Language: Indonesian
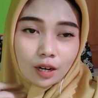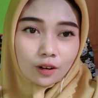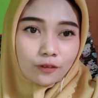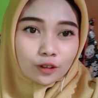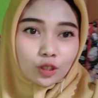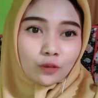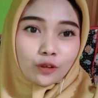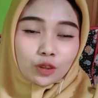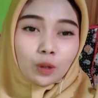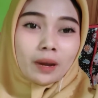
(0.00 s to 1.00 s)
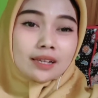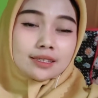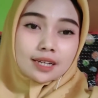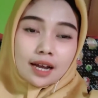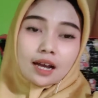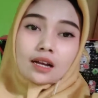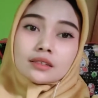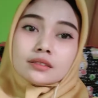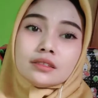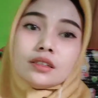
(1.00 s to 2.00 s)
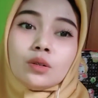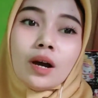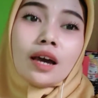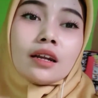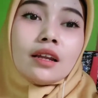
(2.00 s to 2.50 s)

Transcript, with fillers: foto-foto manja di luar